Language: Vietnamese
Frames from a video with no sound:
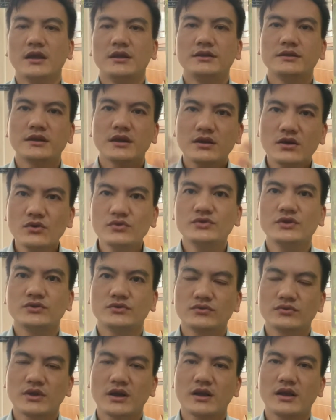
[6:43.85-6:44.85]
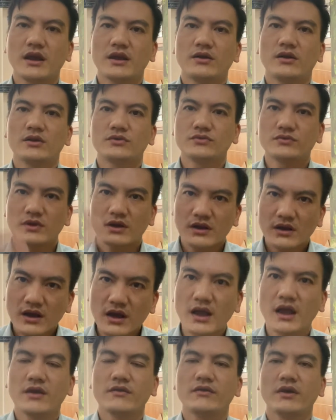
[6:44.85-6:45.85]
những cái câu chuyện chúng ta kể đó là chúng ta
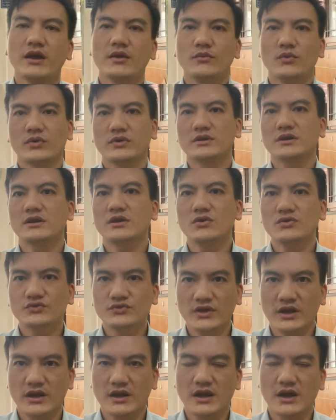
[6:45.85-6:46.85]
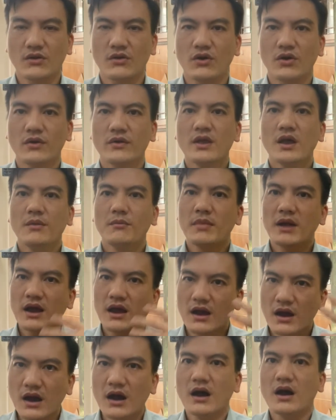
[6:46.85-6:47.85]
kể về một câu chuyện nào đó mà
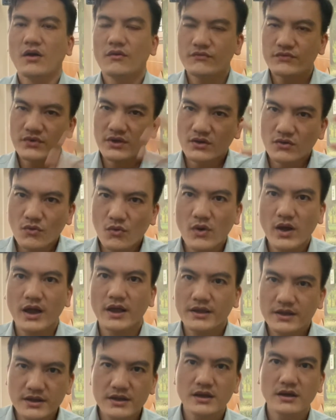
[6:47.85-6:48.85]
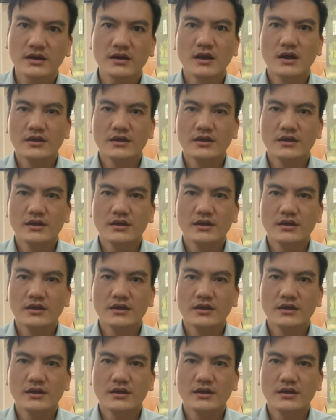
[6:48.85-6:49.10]
ở phía ngoài kia